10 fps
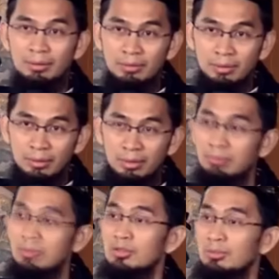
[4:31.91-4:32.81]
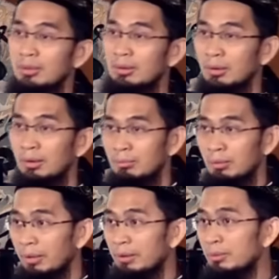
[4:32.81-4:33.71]
kami ingin mencoba
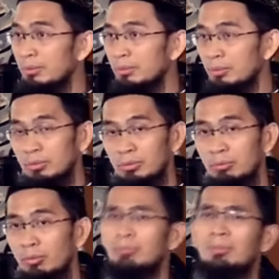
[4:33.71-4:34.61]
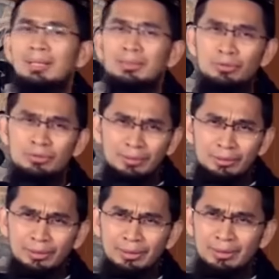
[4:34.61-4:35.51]
membantu untuk juga bukan membantu
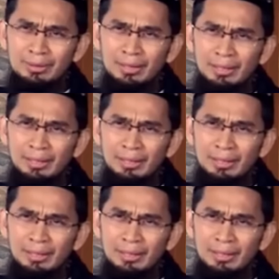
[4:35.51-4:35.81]
sebetulnya